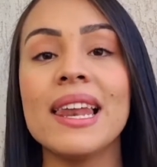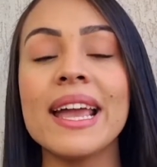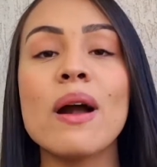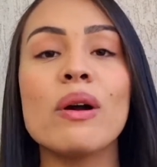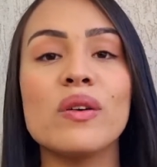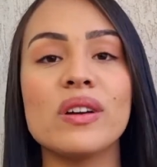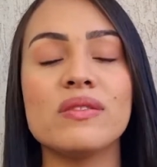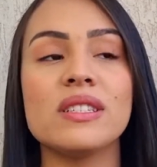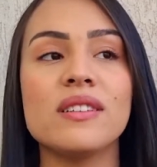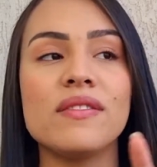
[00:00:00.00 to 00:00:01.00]
Legal, agora
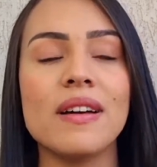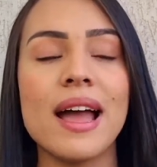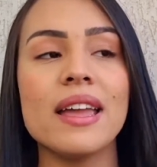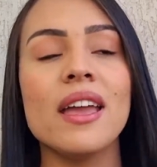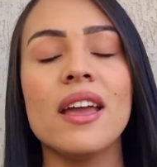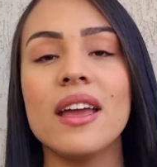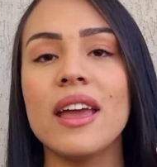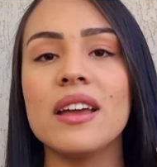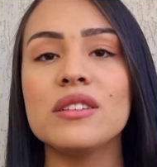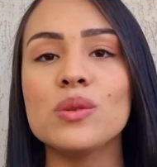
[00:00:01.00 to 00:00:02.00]
você vai é,